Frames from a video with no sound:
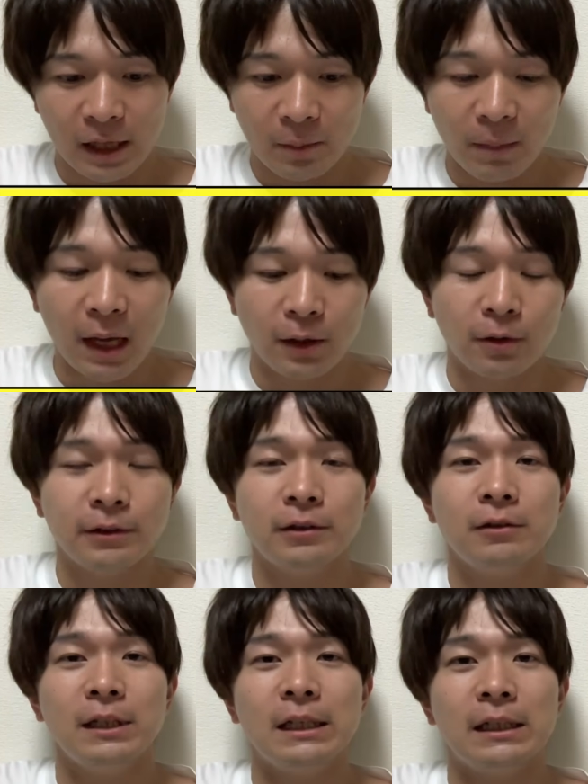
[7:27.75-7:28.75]
まあ、要す
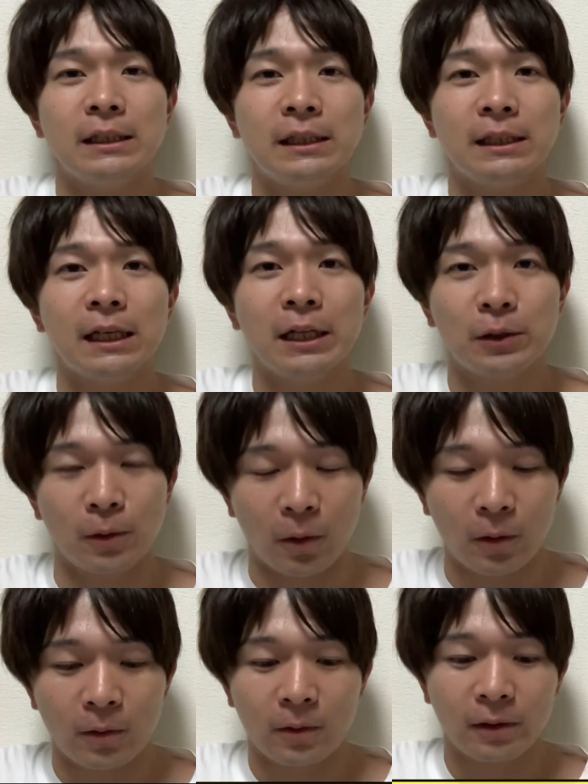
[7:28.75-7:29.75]
るに、しっかりと
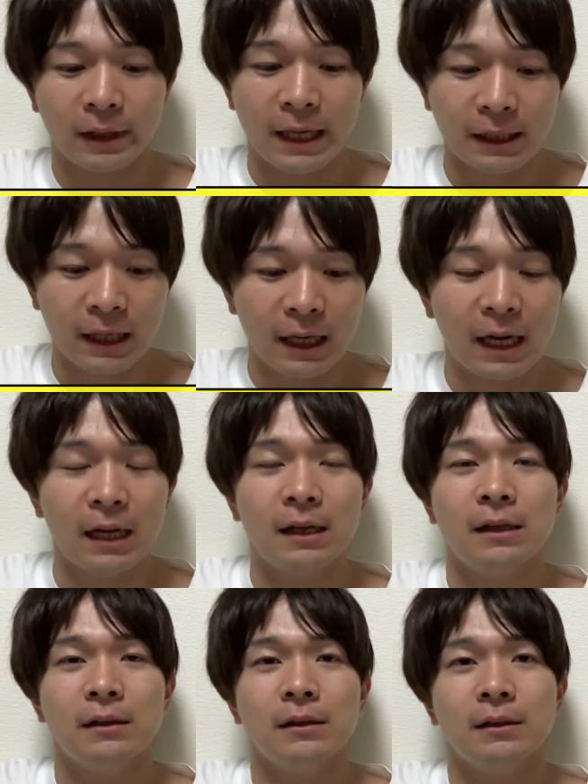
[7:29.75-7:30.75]
結果が
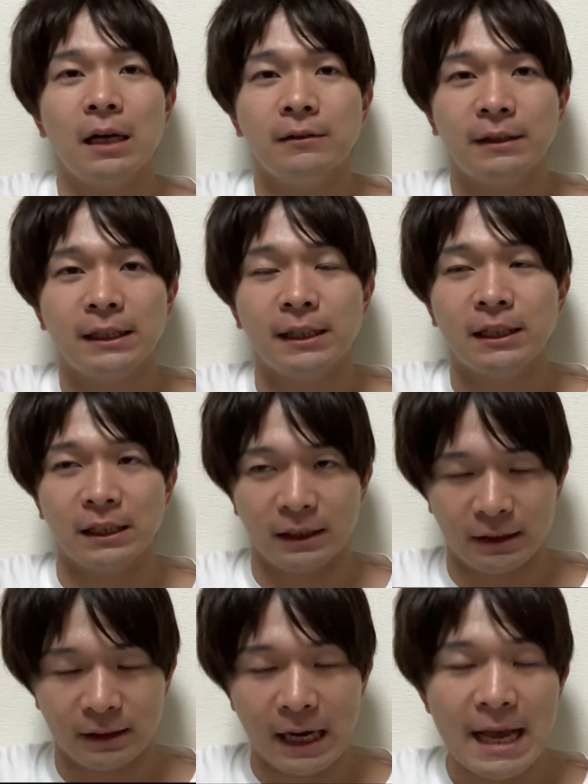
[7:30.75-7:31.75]
学生たち
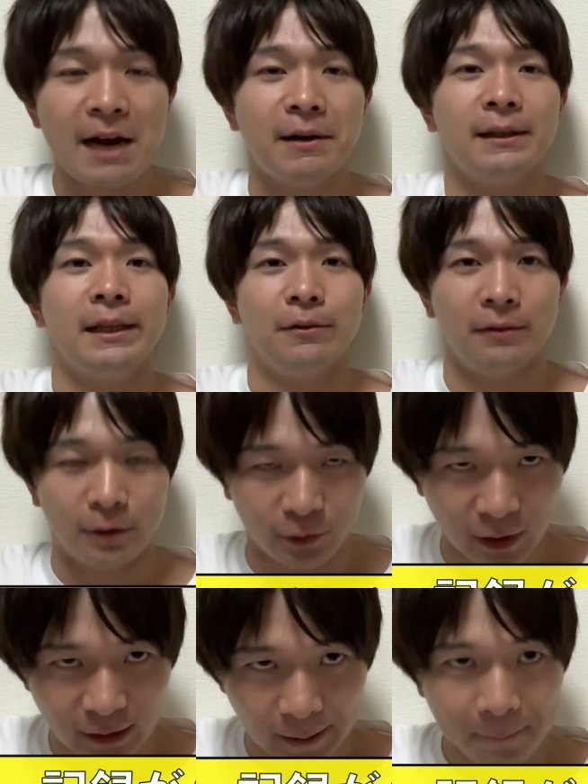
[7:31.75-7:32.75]
早くなってるってこ
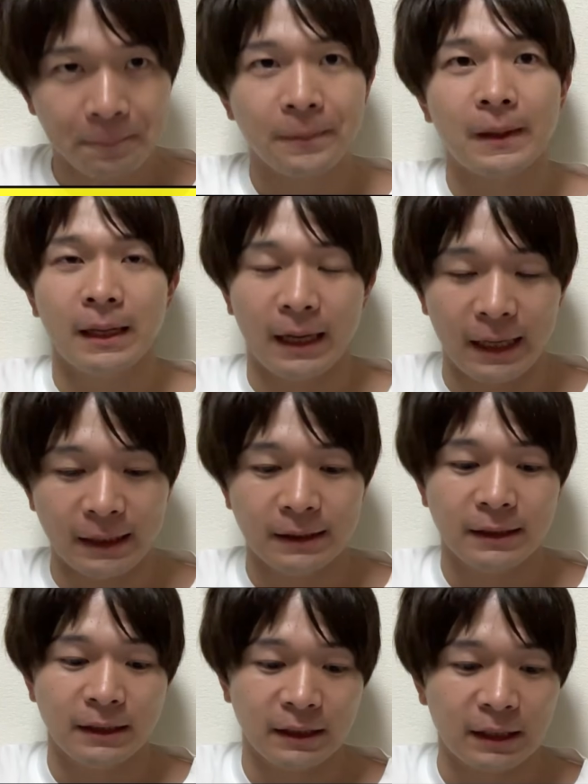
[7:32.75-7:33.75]
となんで、はい。
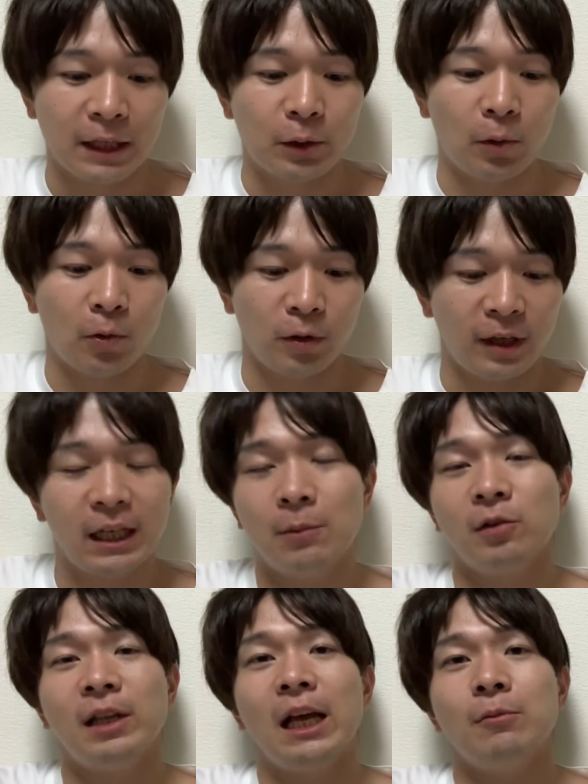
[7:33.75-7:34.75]
しっかりとこれから
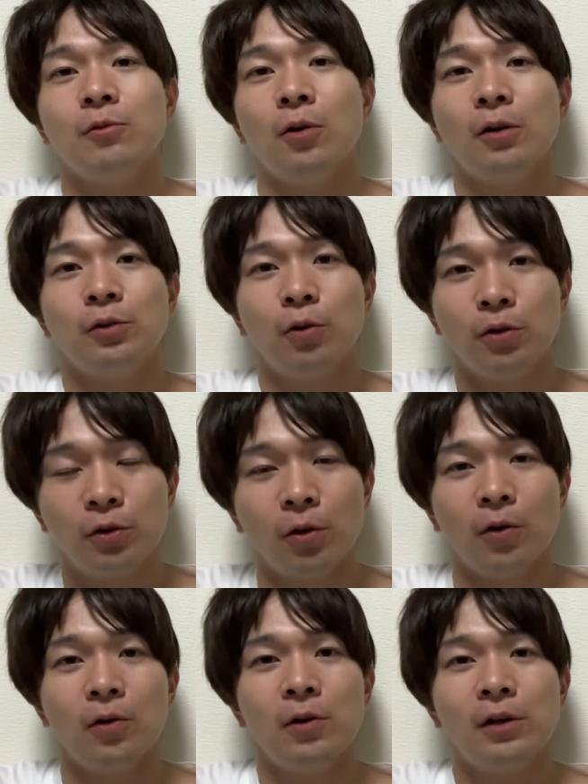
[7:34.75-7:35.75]
もタイムをどんど
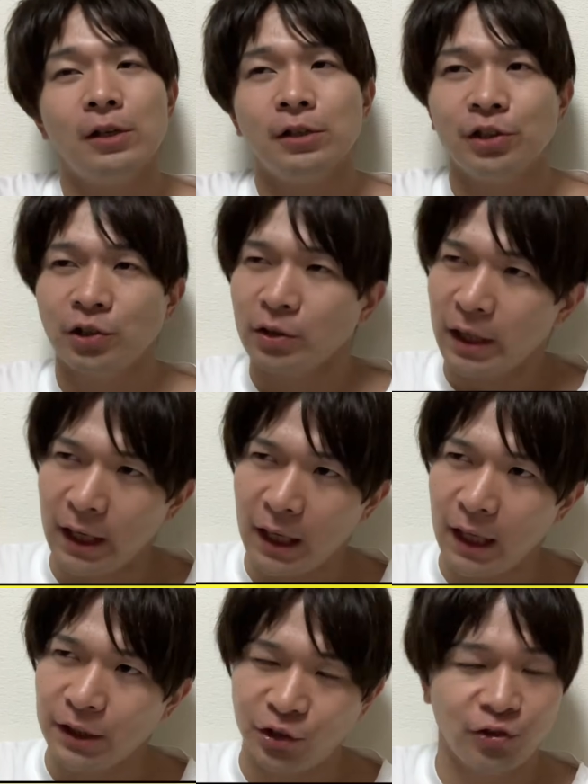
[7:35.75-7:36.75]
ん
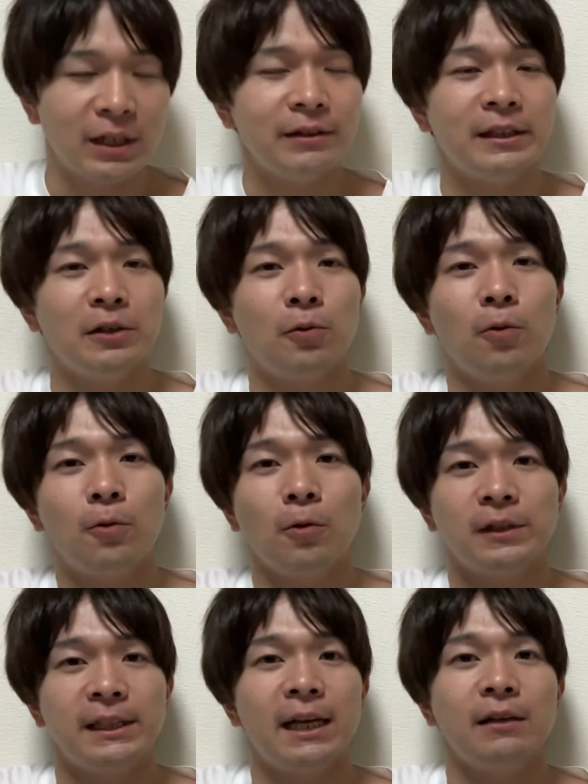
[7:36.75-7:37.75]
えー、中学生、高校
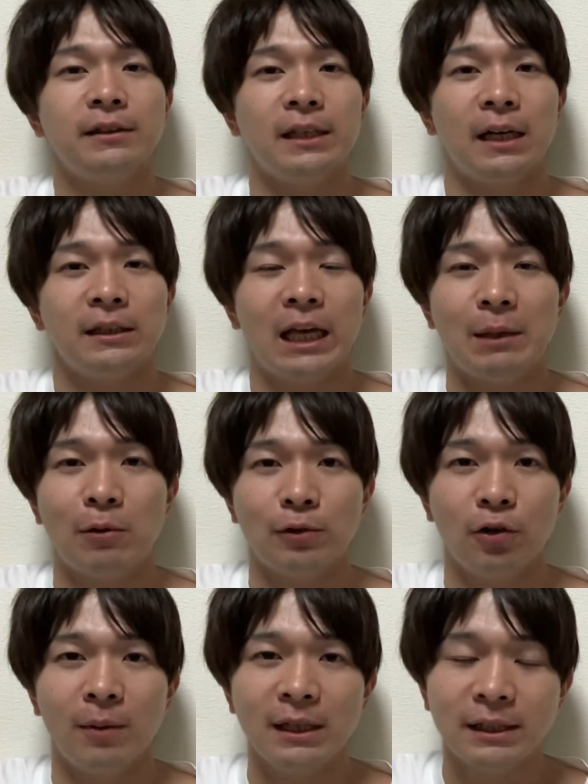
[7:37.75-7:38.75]
生、大学生がタイムを
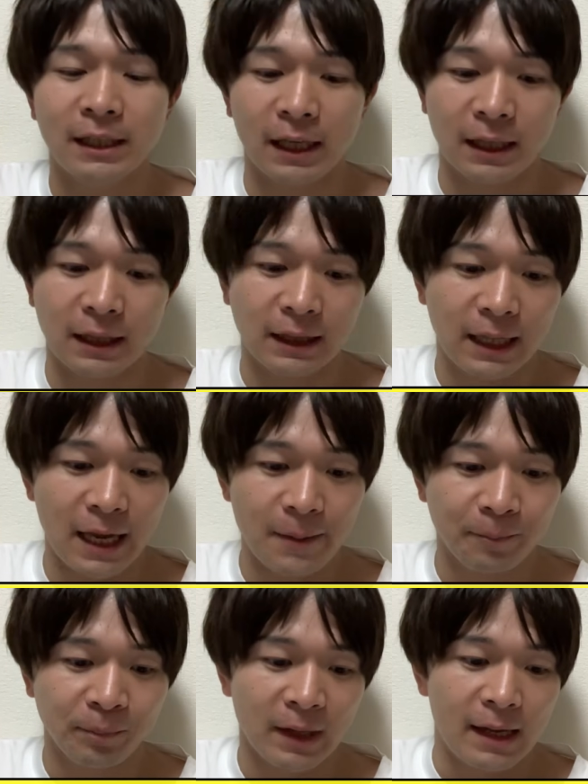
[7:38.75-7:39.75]
伸ばしていっ
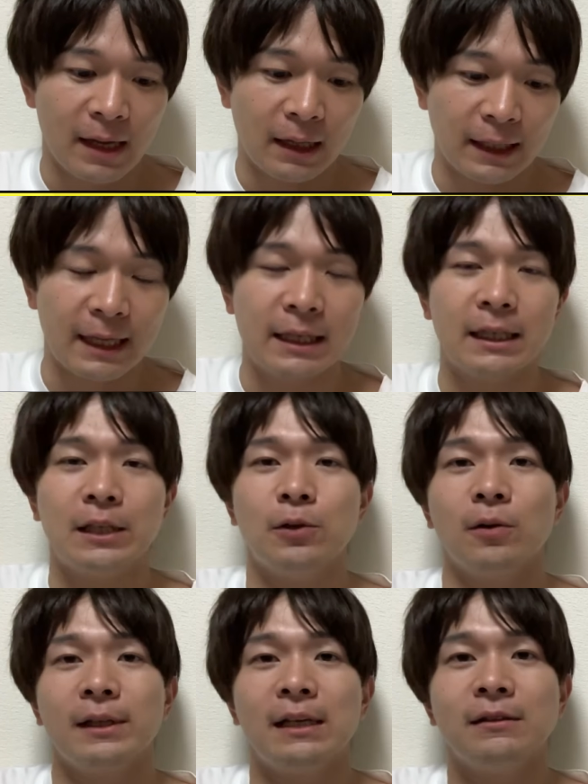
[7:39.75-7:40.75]
て、現役
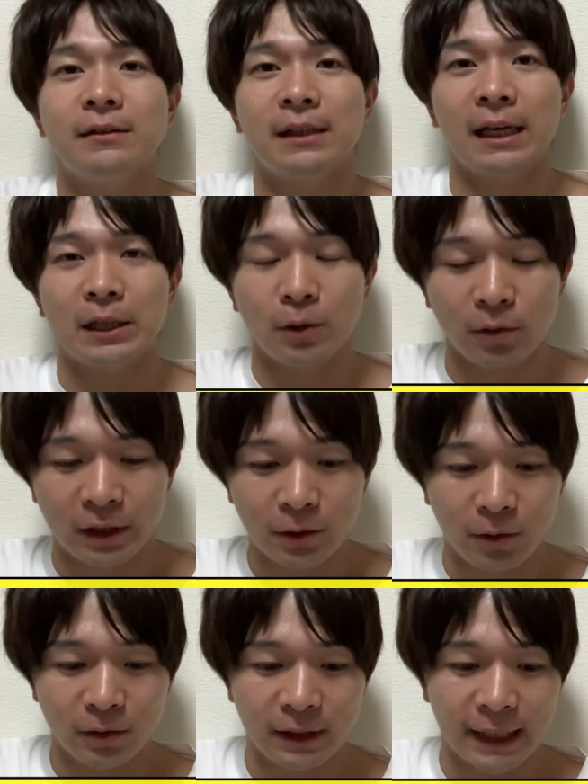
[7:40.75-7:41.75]
の現在の日
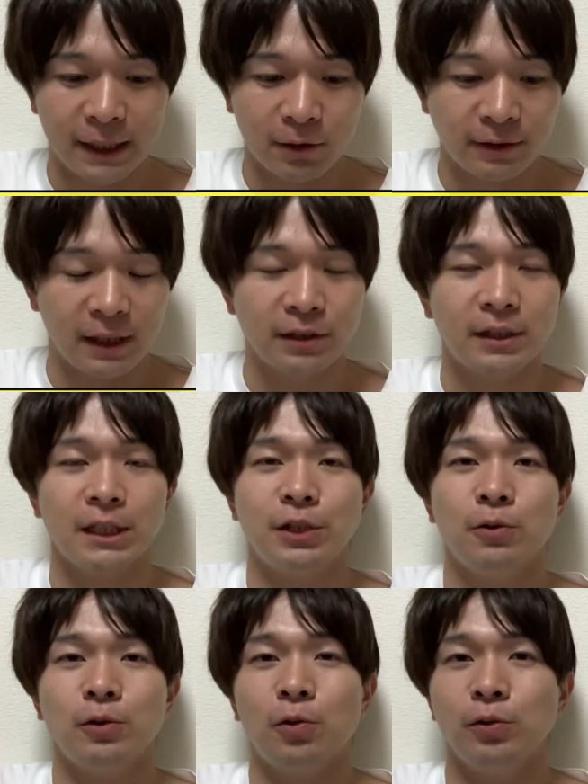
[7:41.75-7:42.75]
本代表選手た
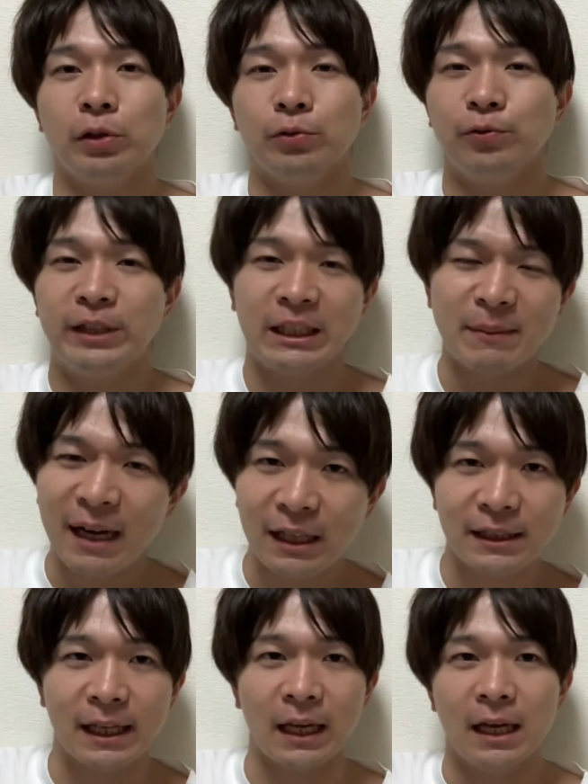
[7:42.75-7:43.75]
ちをどんどん打ち負か
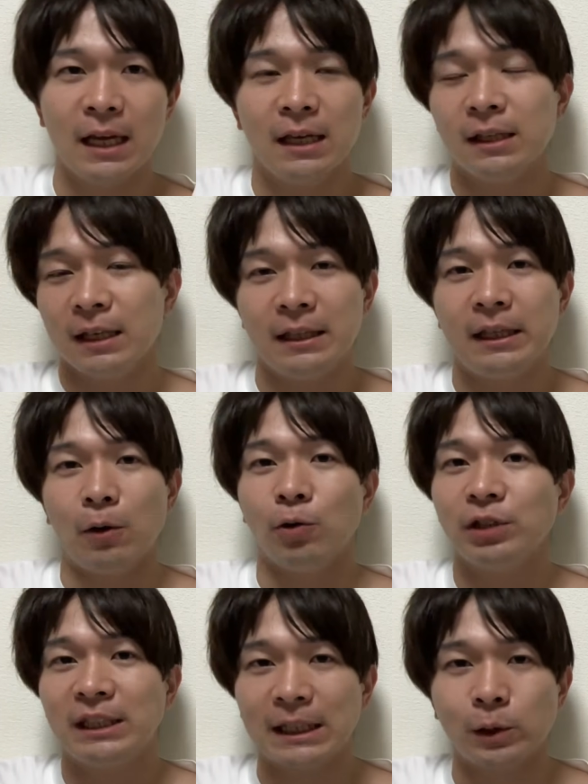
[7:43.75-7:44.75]
していってほ
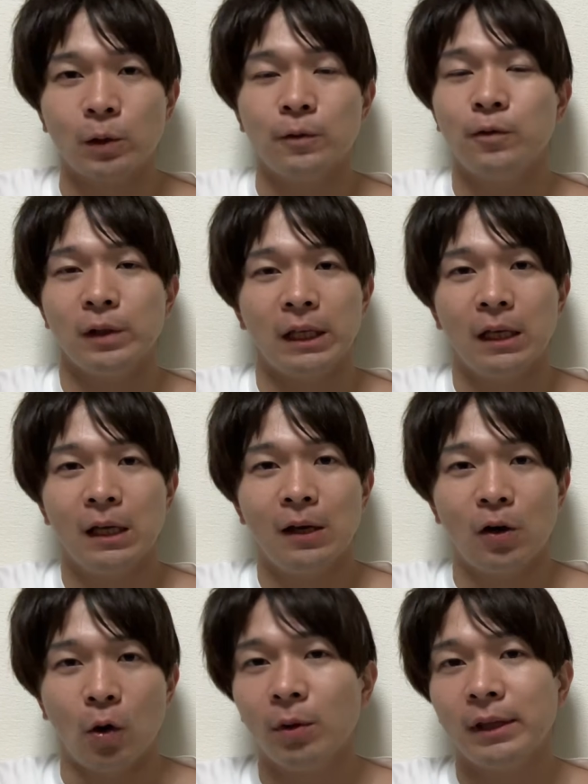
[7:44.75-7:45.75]
しいなというふうに
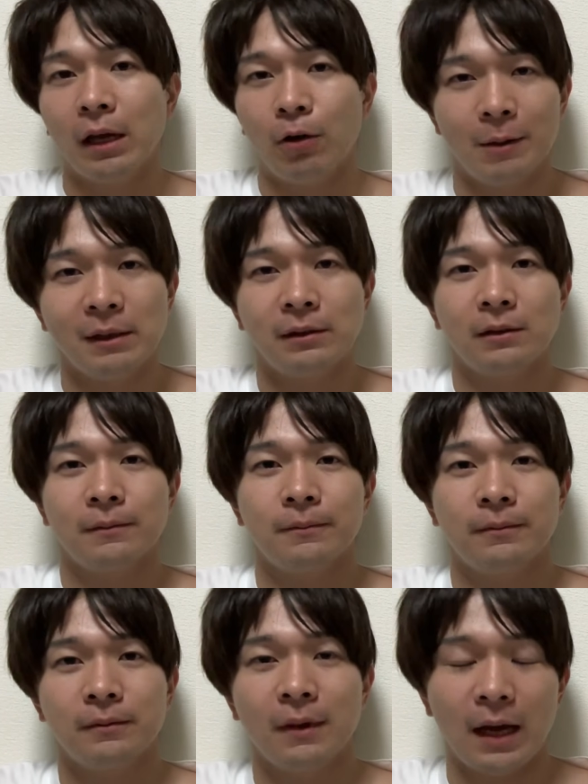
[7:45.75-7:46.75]
思っております。
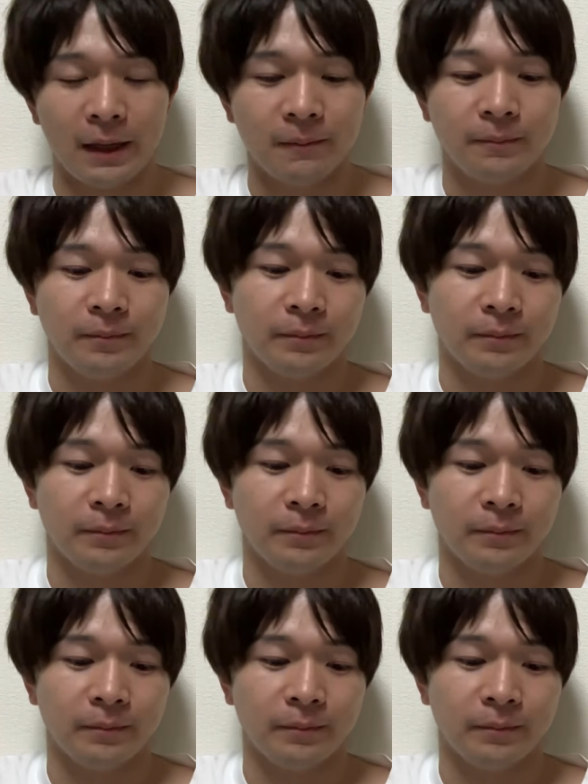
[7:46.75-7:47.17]
はい。